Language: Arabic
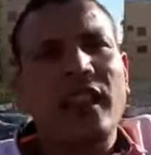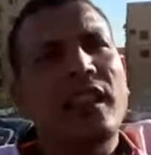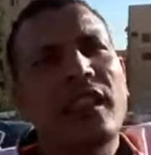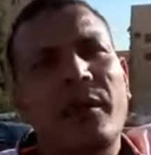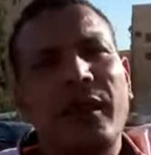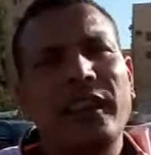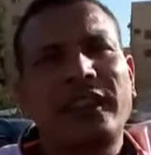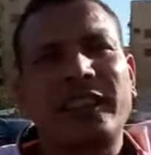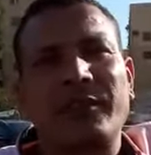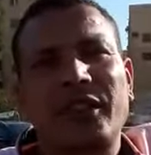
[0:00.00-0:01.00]
على الله بقى
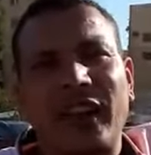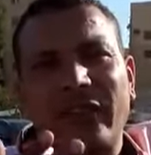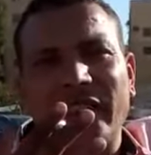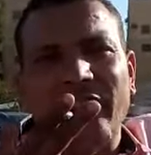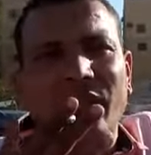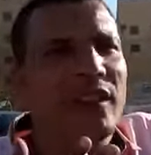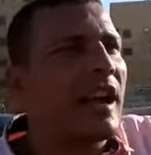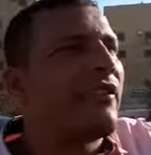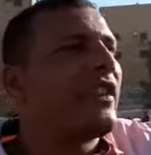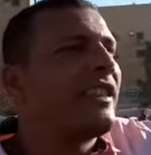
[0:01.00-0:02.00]
لسه مش عارفينها واحنا
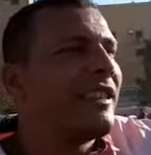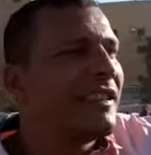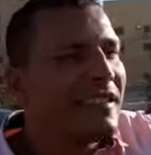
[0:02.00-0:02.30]
عارفين